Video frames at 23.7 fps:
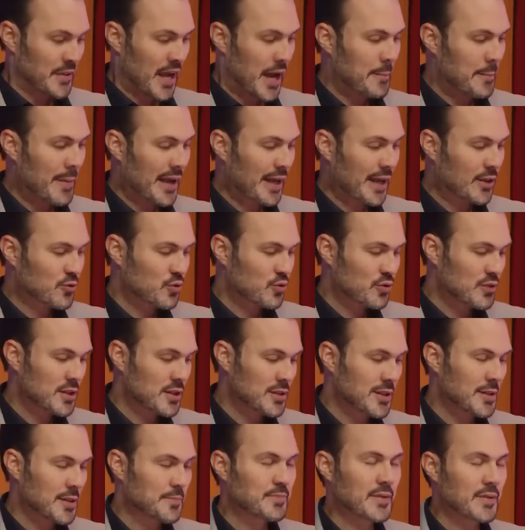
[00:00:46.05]
a
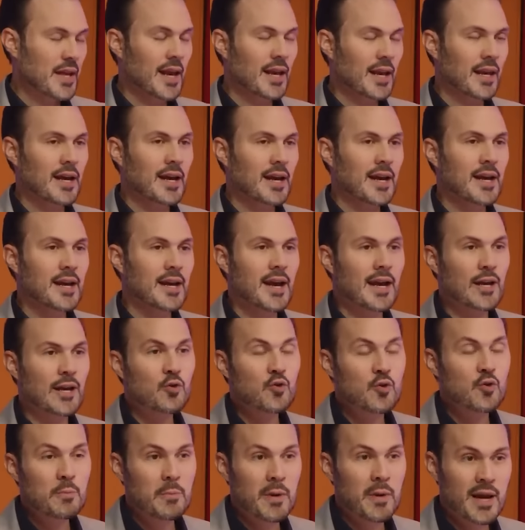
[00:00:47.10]
melatonina, ela, é, ela
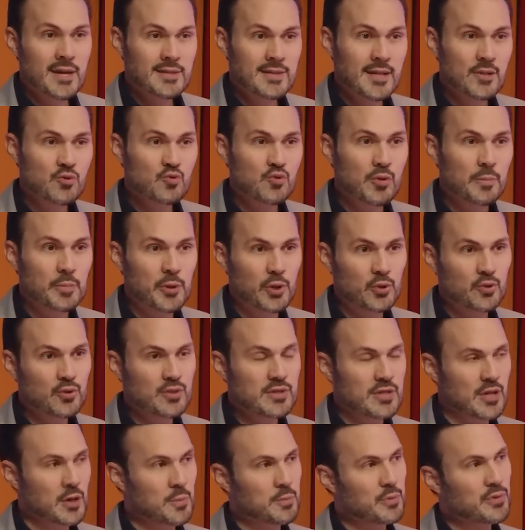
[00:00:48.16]
começa a sua
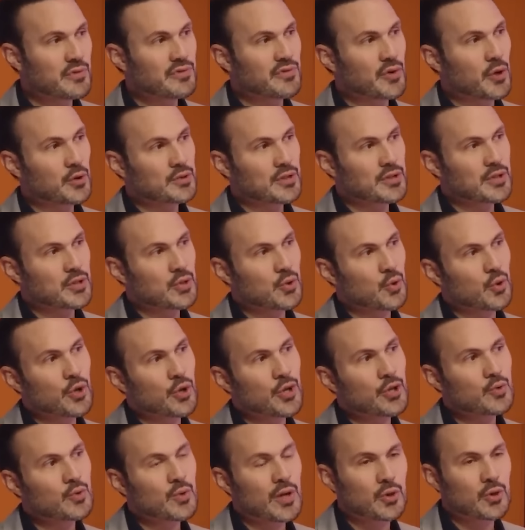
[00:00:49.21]
produção por volta de
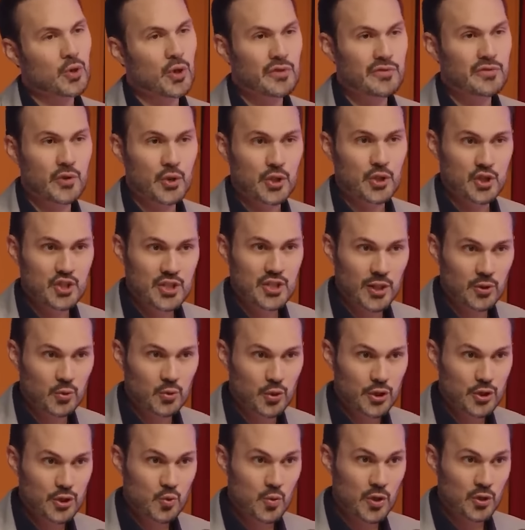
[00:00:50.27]
8 a 9 horas da noite,